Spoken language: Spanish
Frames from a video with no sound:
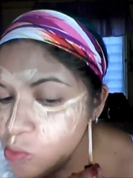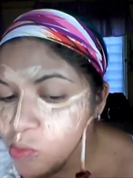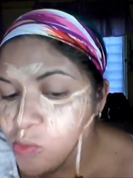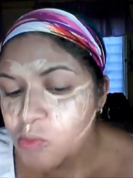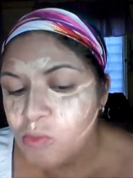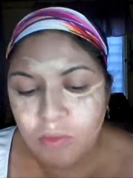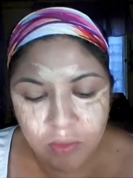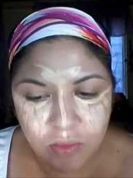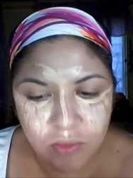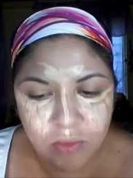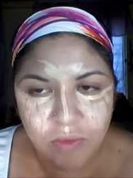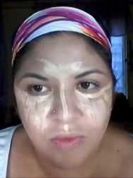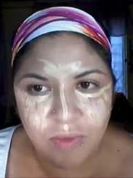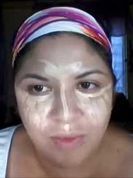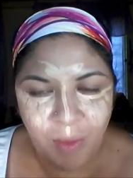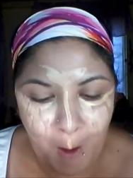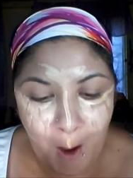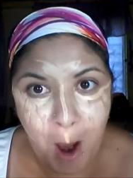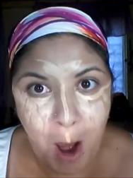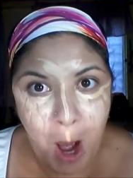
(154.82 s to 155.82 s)
Y el
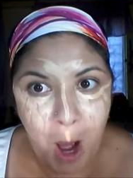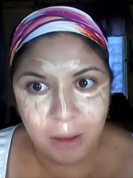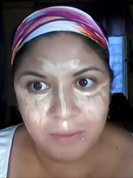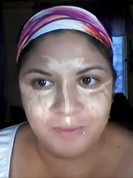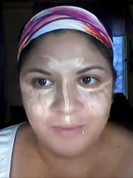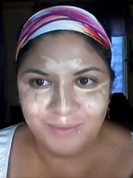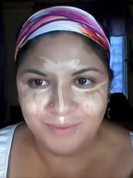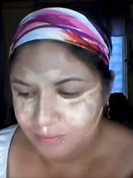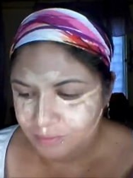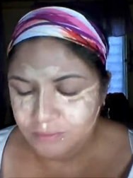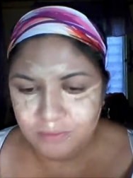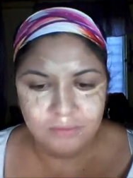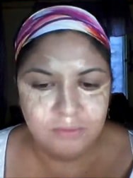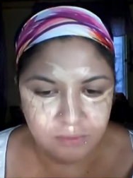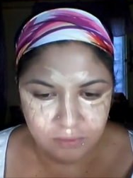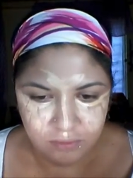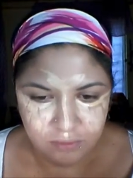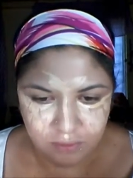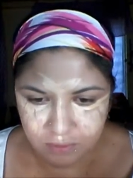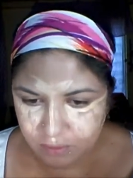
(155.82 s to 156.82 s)
30, que es un poquito más
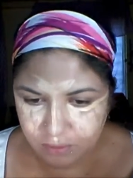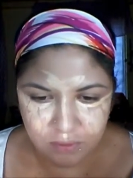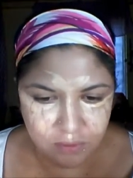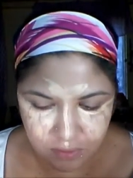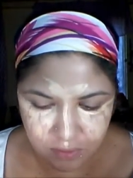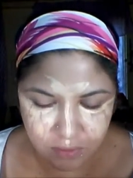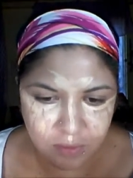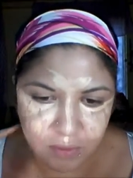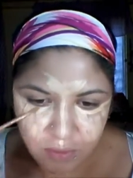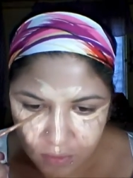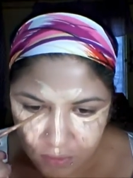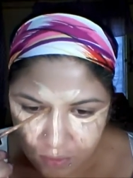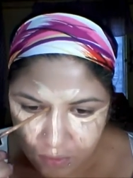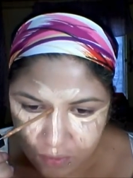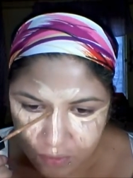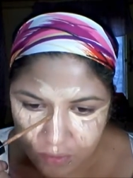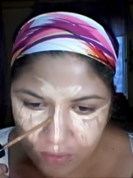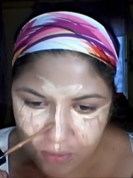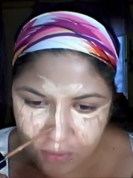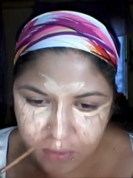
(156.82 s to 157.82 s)
oscuro, que lo voy a
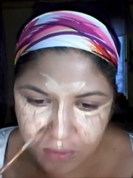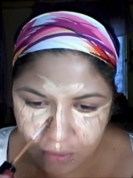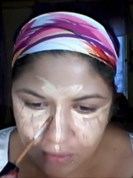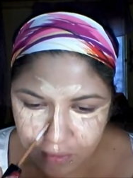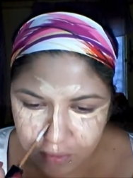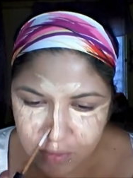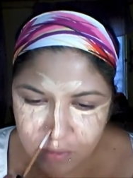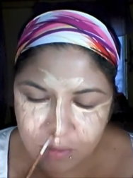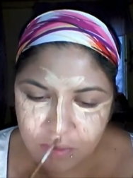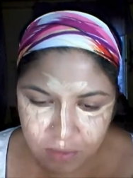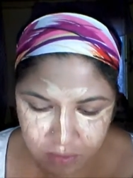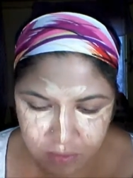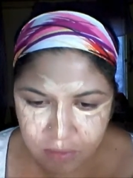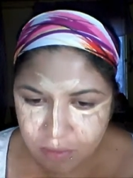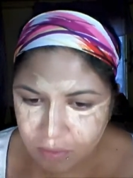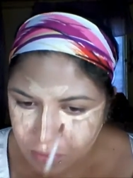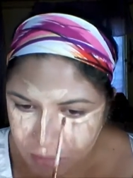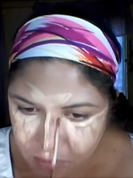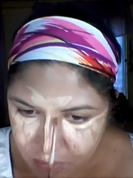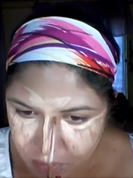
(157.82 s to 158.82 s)
estar utilizando
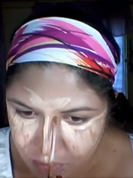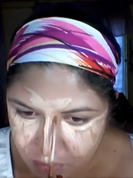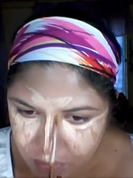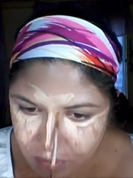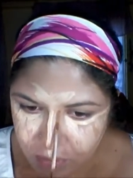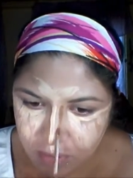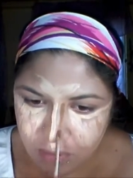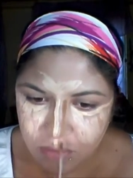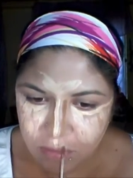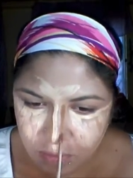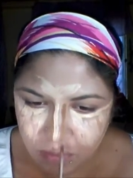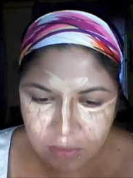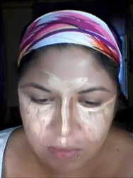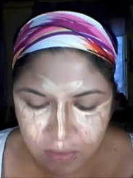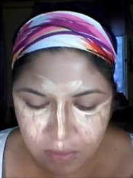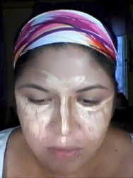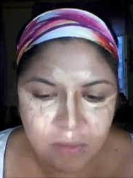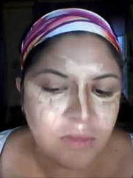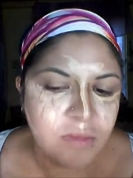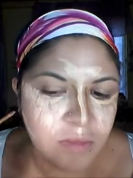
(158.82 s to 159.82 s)
para
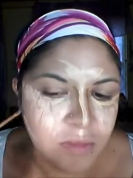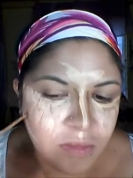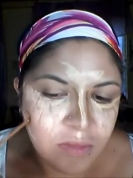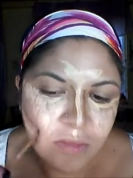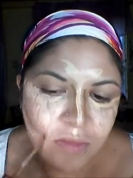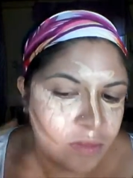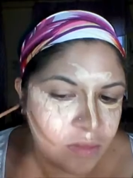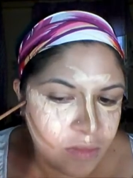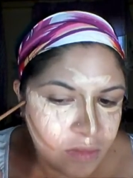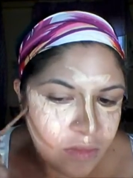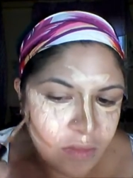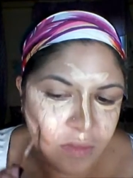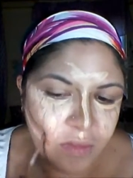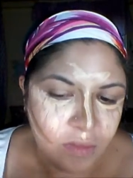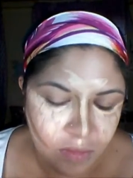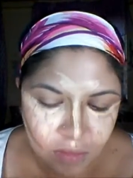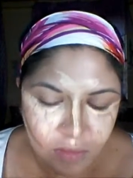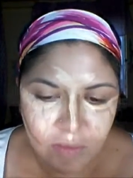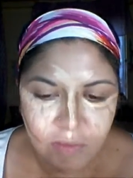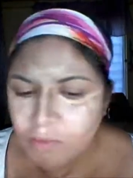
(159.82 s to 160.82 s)

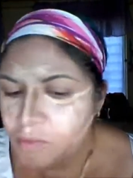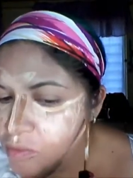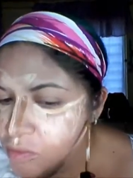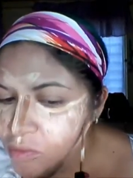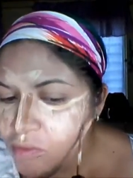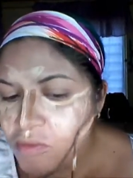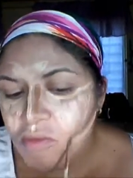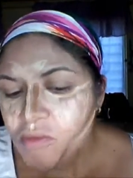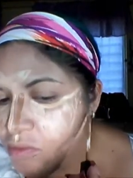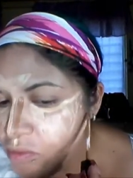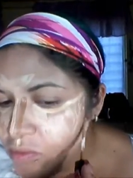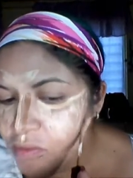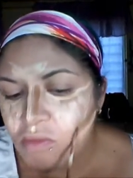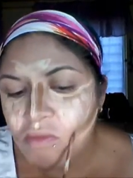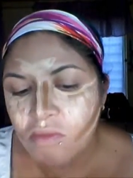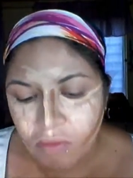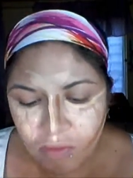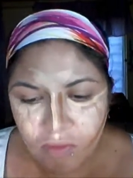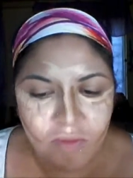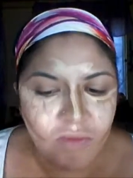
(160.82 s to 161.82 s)
eh,
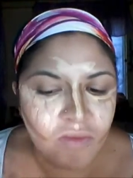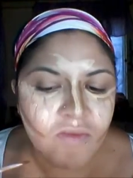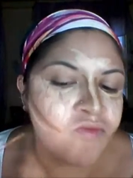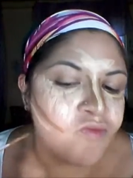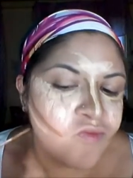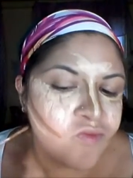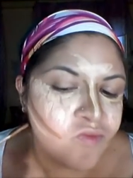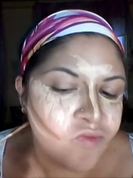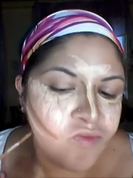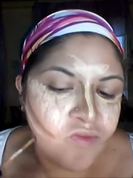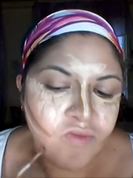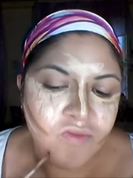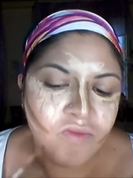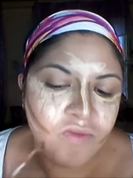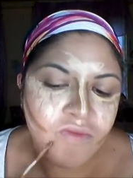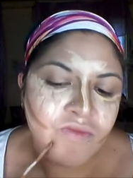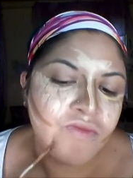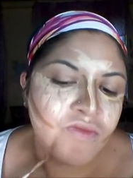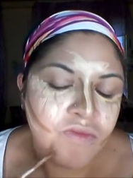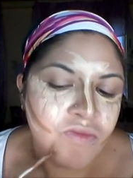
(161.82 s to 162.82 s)
contornear mi
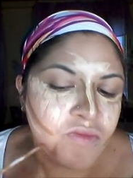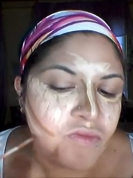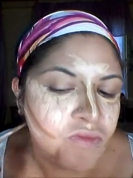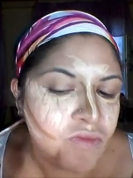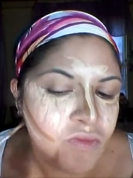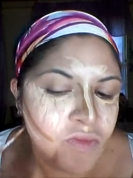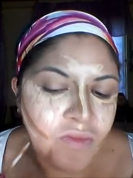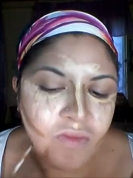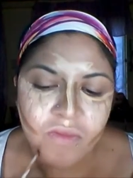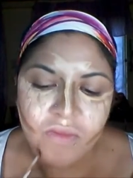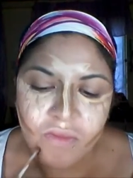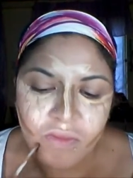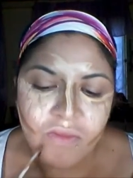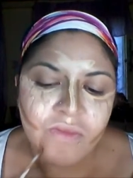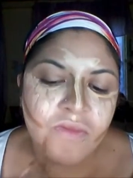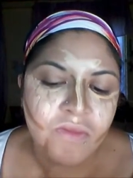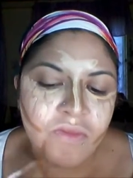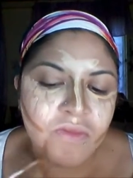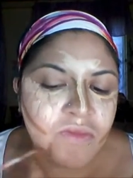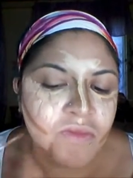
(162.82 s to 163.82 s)
rostro,
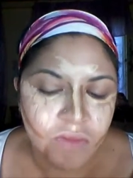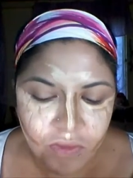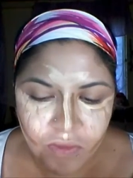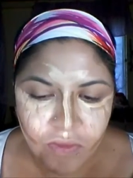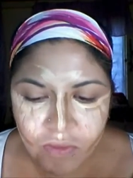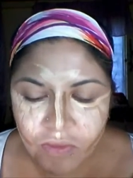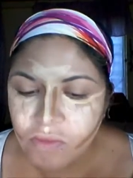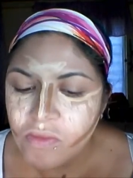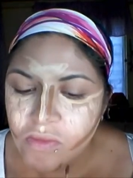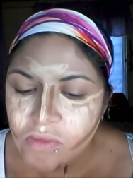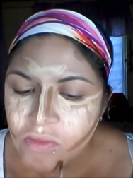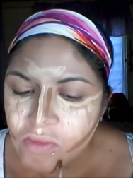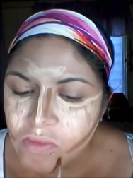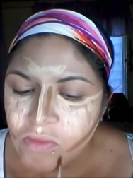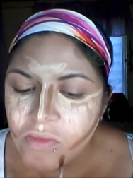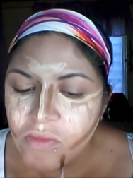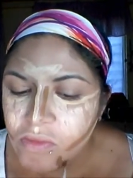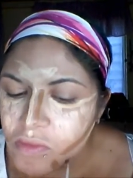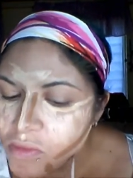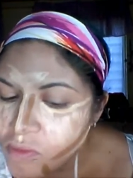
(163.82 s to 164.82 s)
nariz,
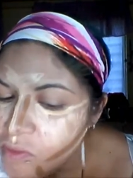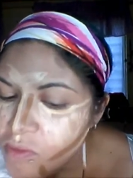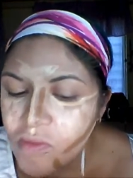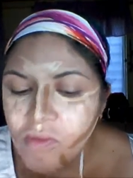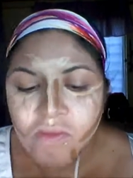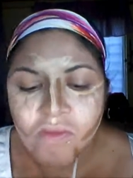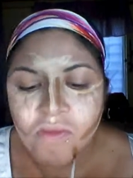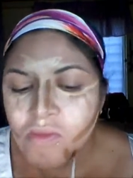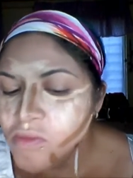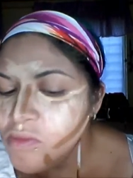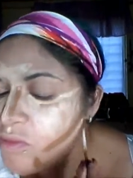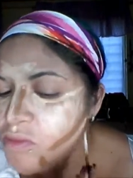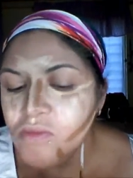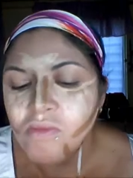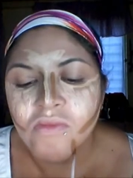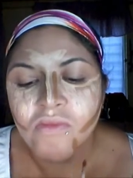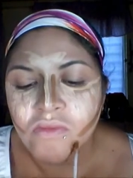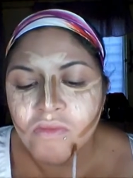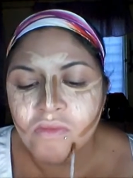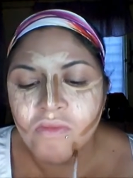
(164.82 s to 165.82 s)
eh,
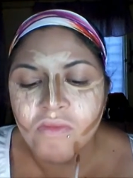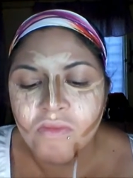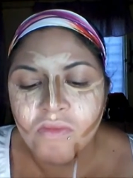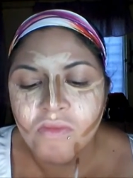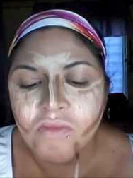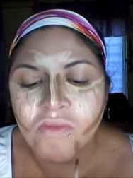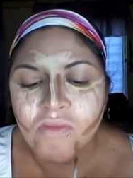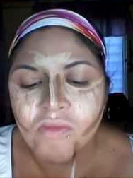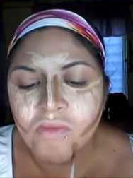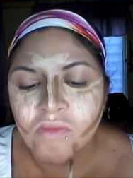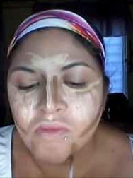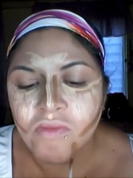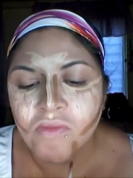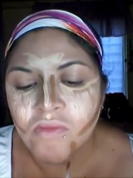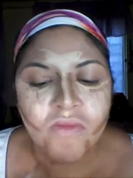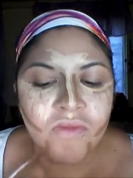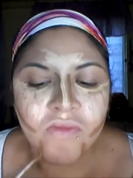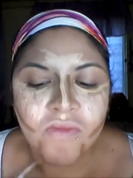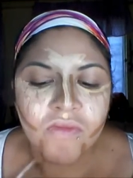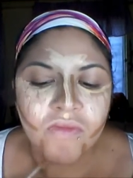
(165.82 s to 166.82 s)
la
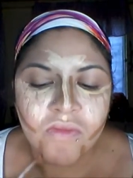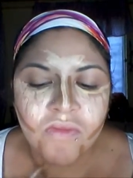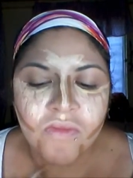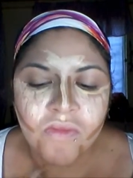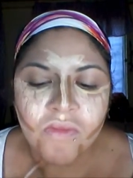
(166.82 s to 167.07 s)
mandíbula.